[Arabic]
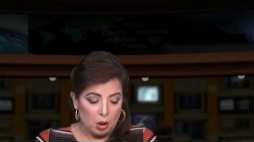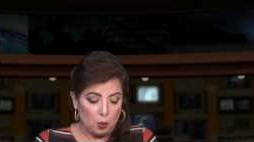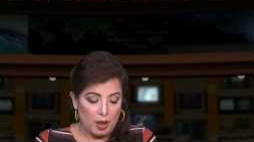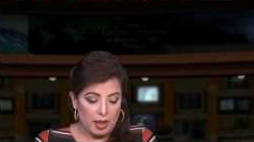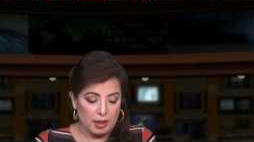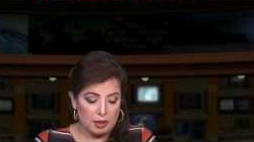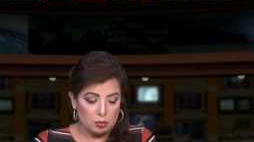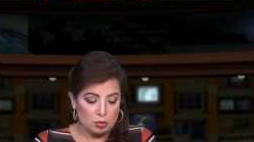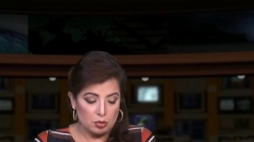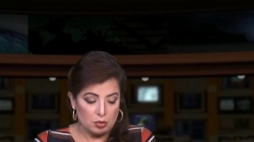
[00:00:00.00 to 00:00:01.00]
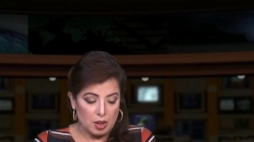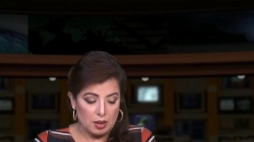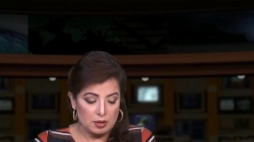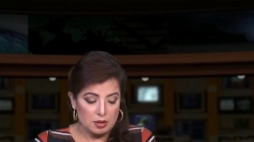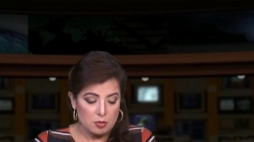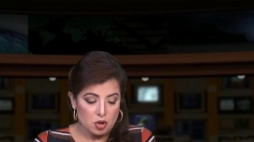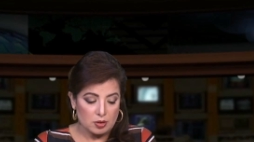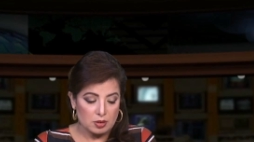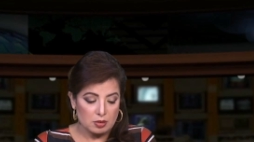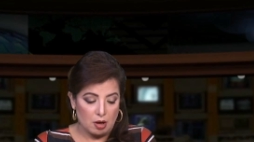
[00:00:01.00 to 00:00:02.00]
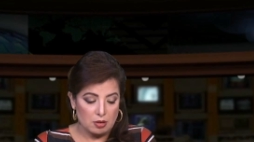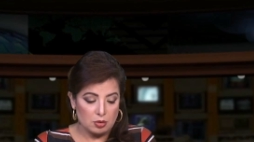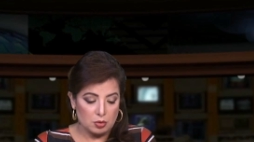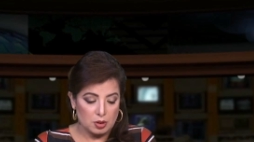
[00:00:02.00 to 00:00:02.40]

هو قال ان هو دي مش قضيه راي